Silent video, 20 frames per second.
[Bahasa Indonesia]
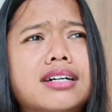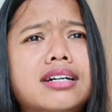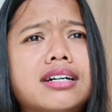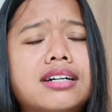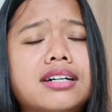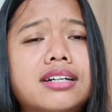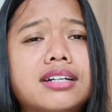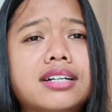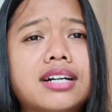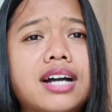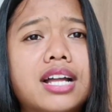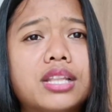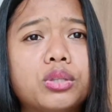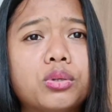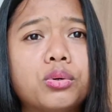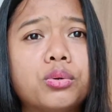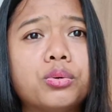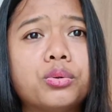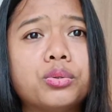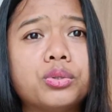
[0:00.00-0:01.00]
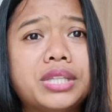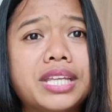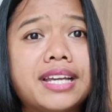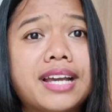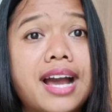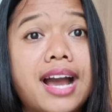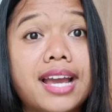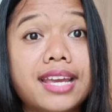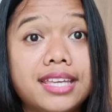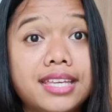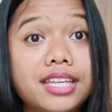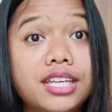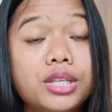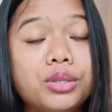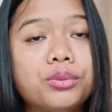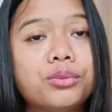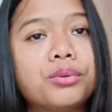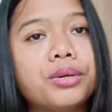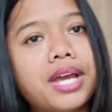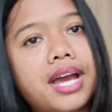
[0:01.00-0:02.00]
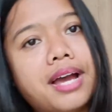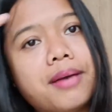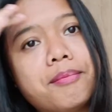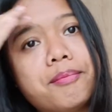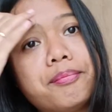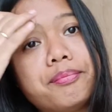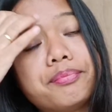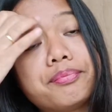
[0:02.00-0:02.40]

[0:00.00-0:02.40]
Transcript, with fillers: uh, atau TKI gitu ya.